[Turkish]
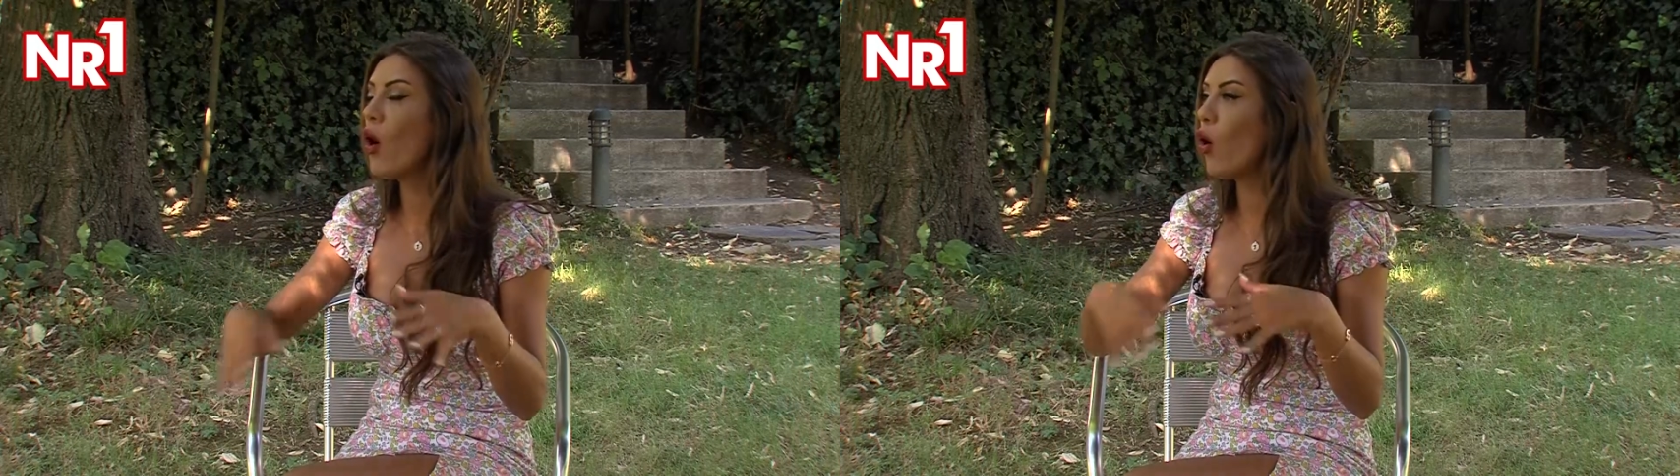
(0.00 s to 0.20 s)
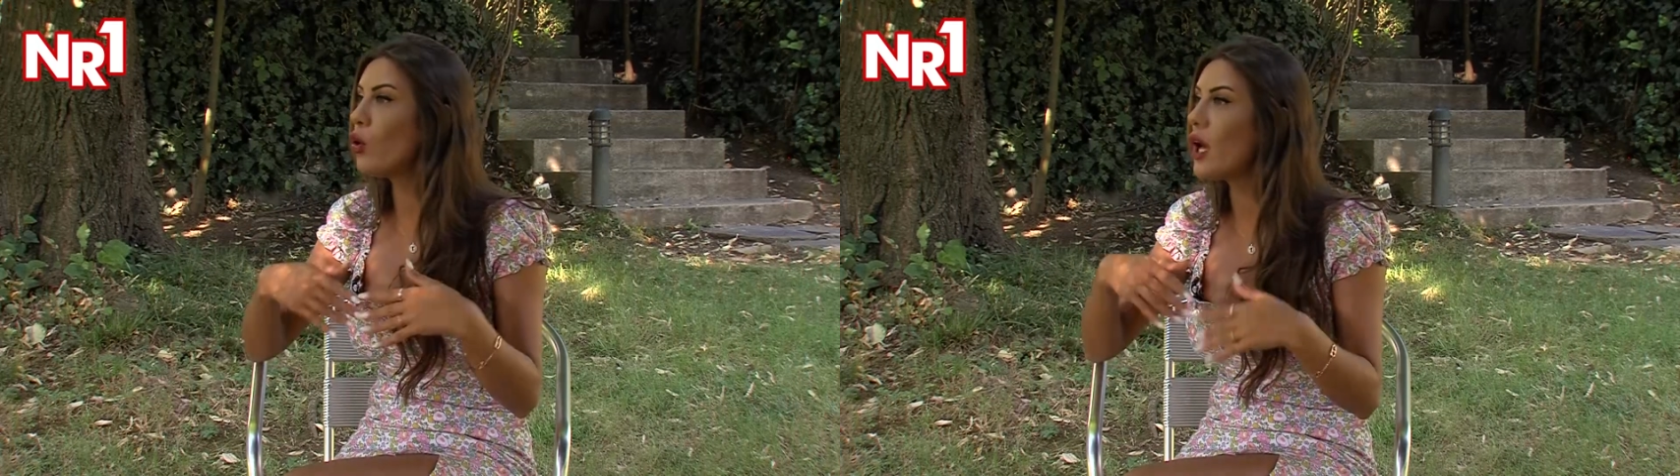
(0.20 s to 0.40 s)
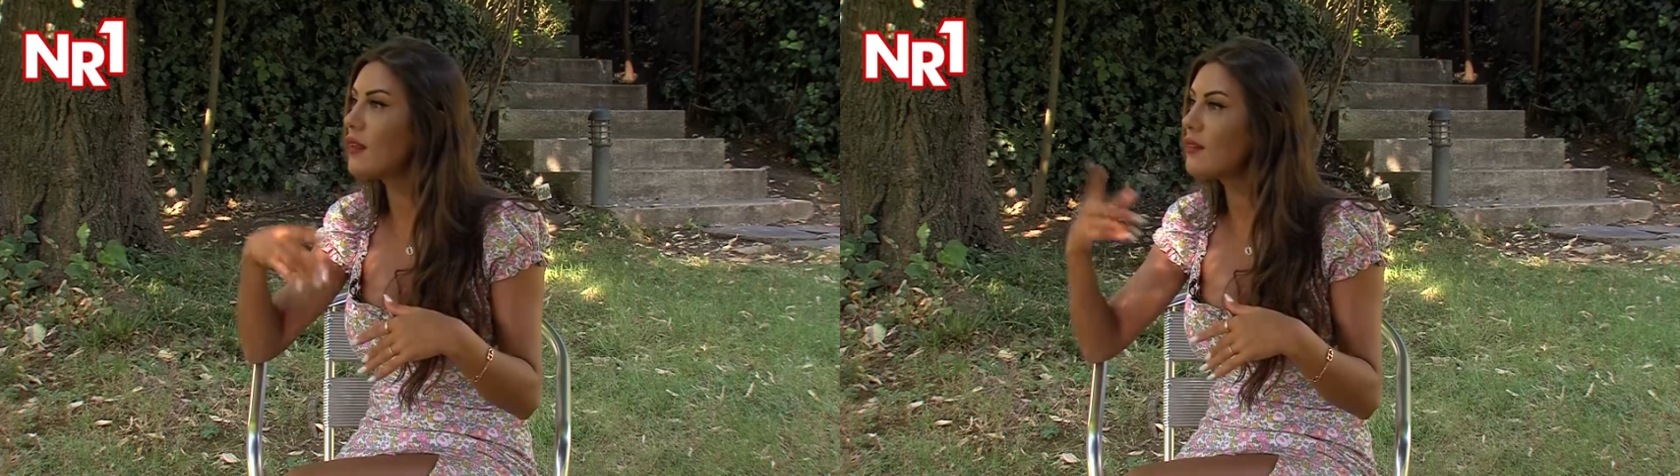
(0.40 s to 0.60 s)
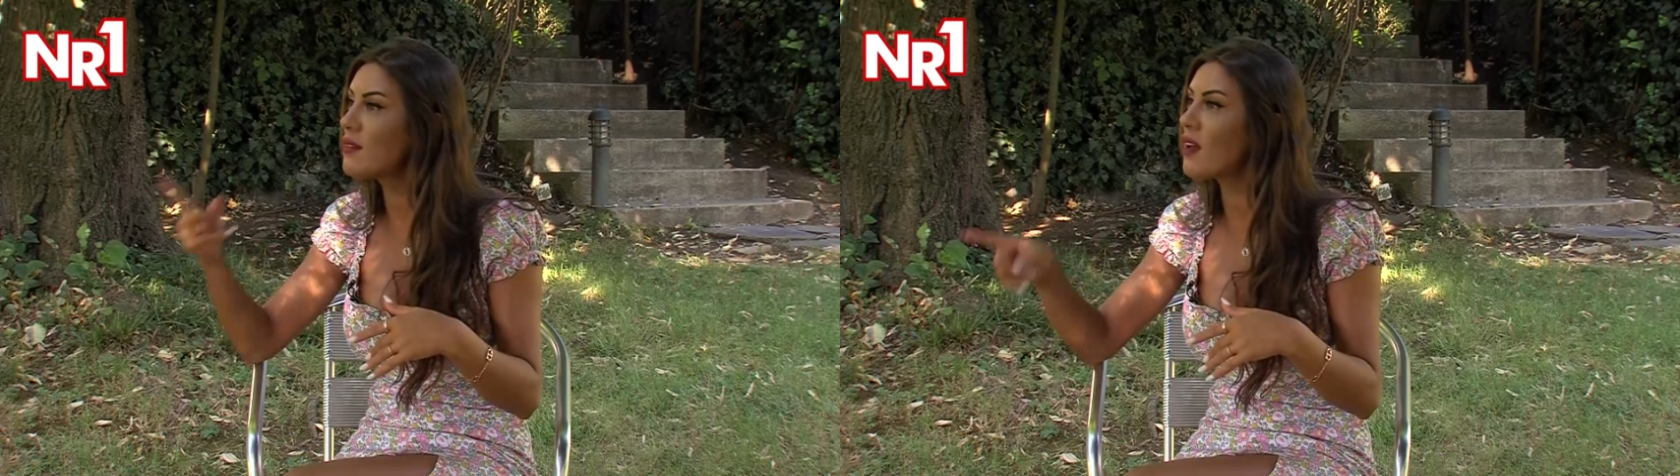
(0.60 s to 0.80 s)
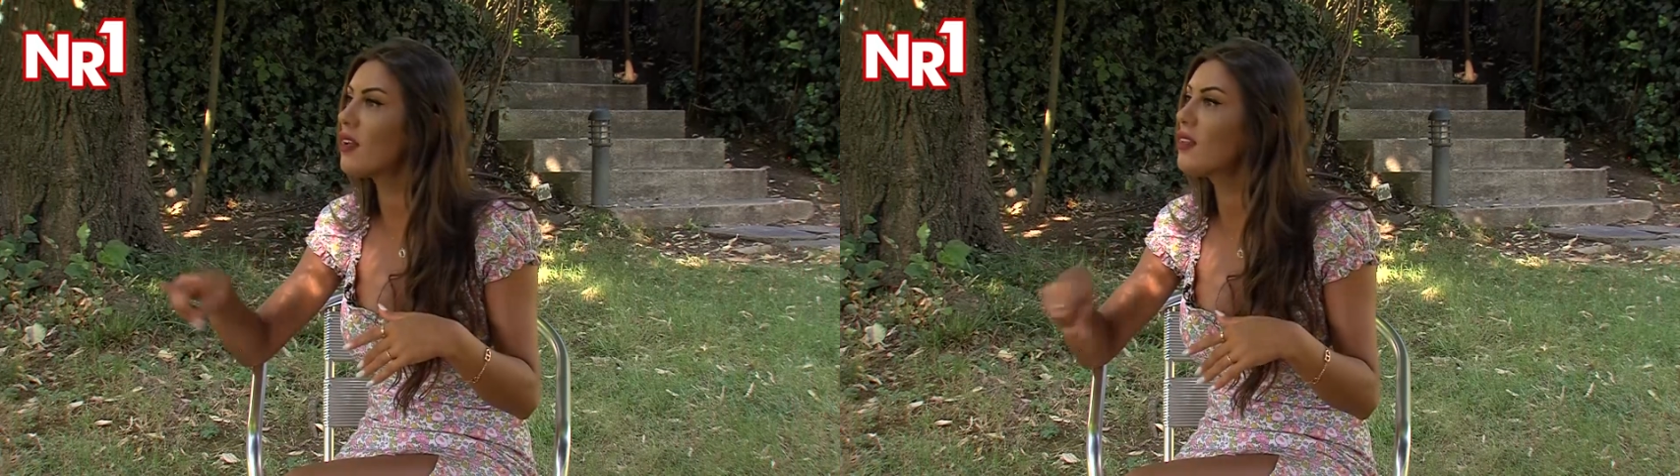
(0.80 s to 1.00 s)
16
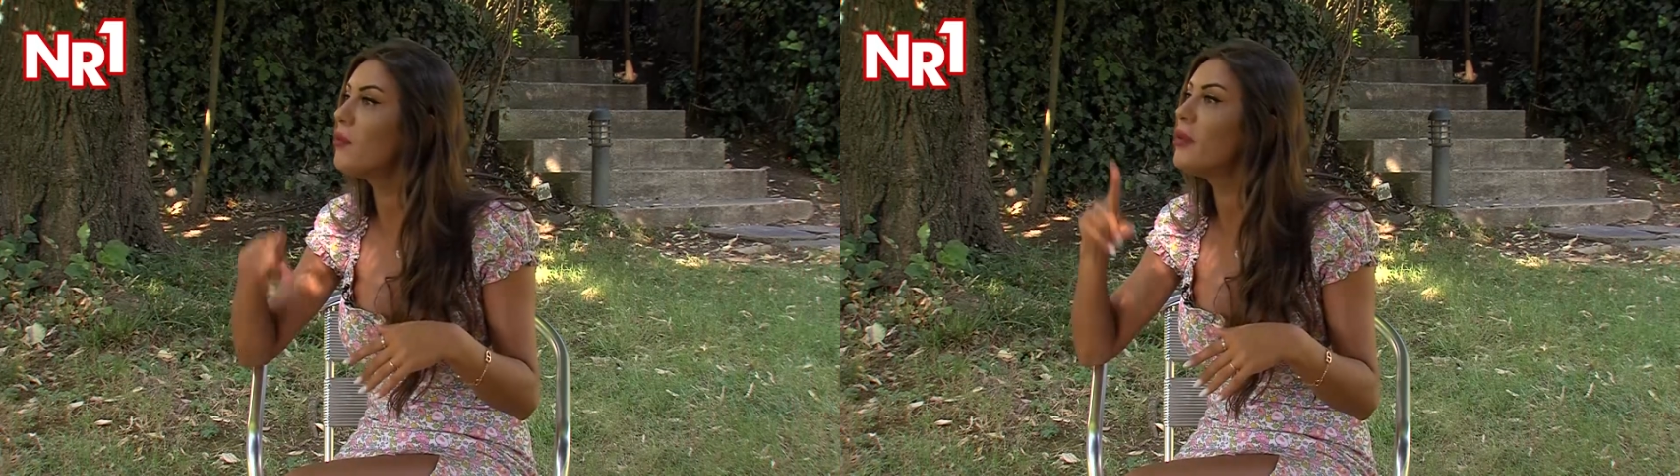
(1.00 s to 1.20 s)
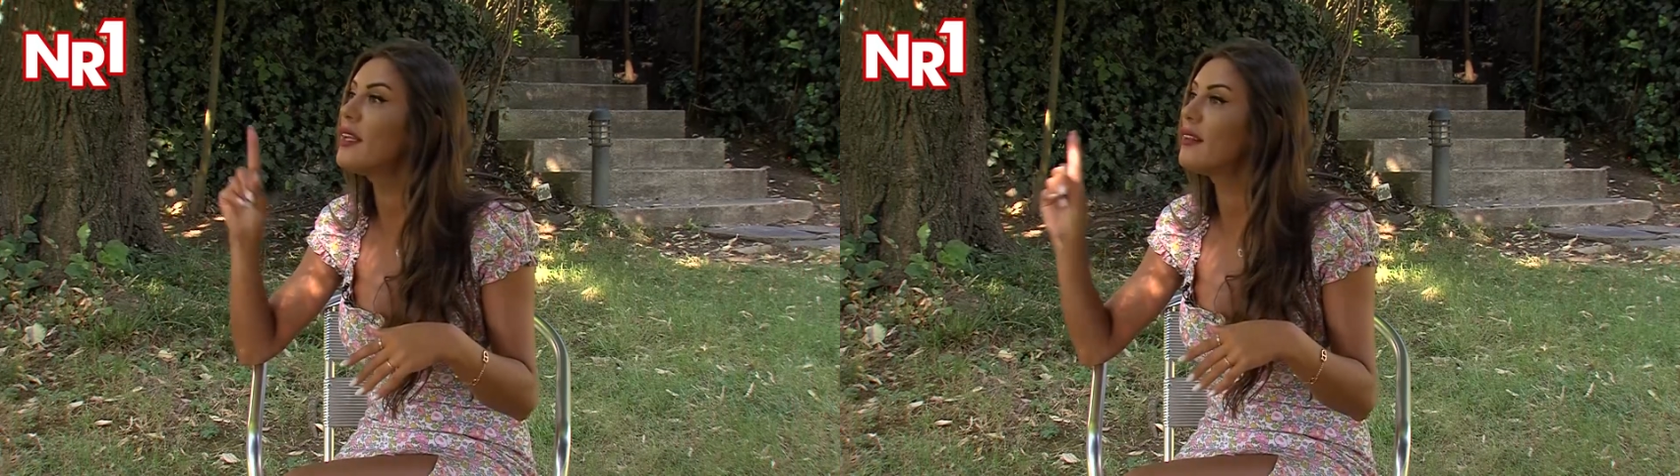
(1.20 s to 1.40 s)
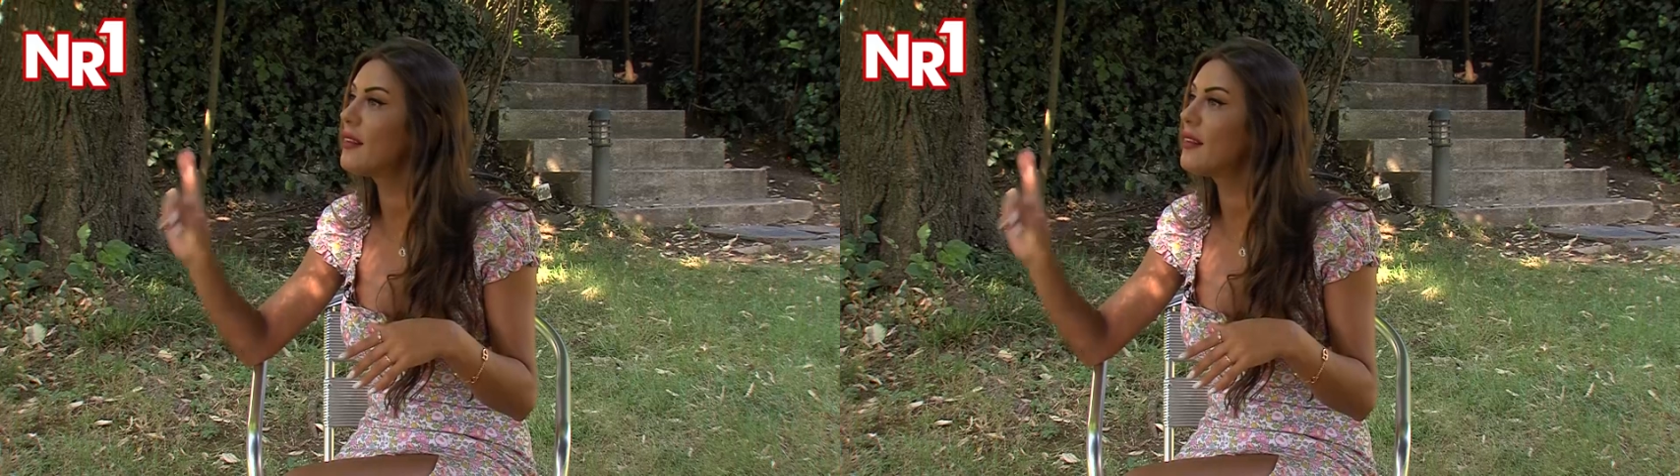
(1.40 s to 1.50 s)
saatte bir